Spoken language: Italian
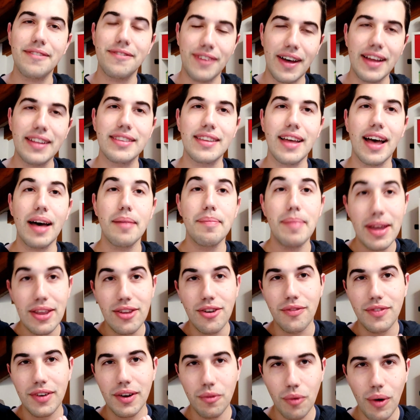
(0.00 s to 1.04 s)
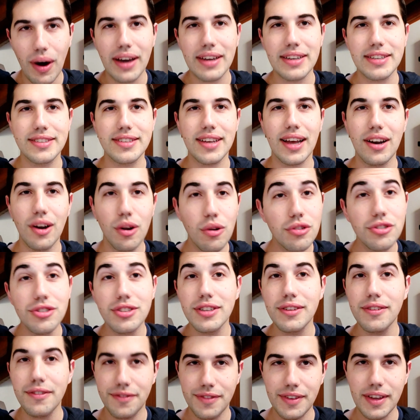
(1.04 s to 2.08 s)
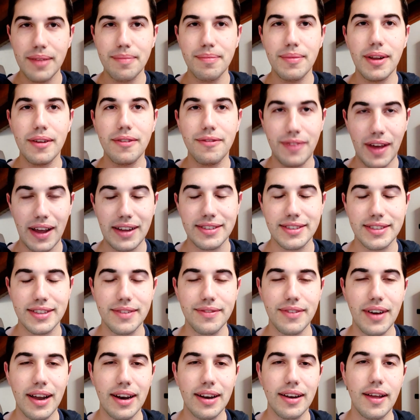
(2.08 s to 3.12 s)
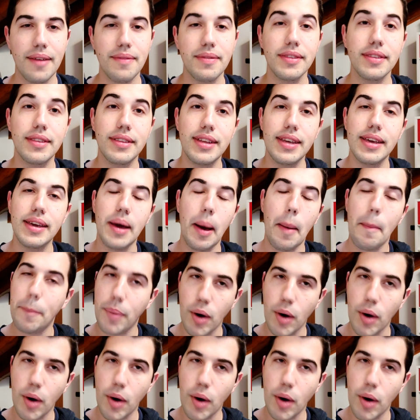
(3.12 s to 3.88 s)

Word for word: fatta a Benioff e Weiss all'Austin Film Festival di